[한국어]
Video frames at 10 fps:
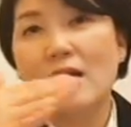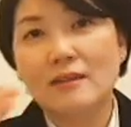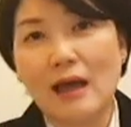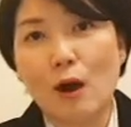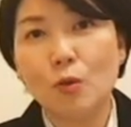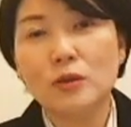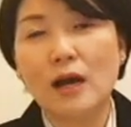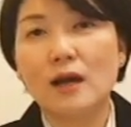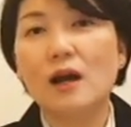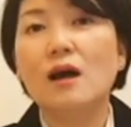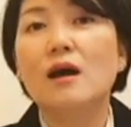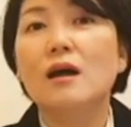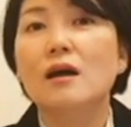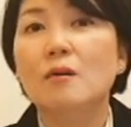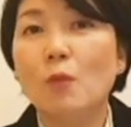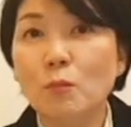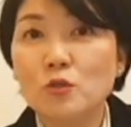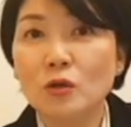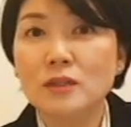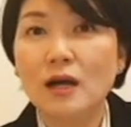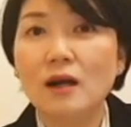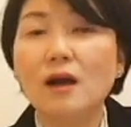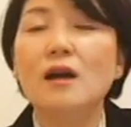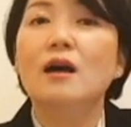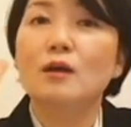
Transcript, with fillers: 나오다가 멈췄다가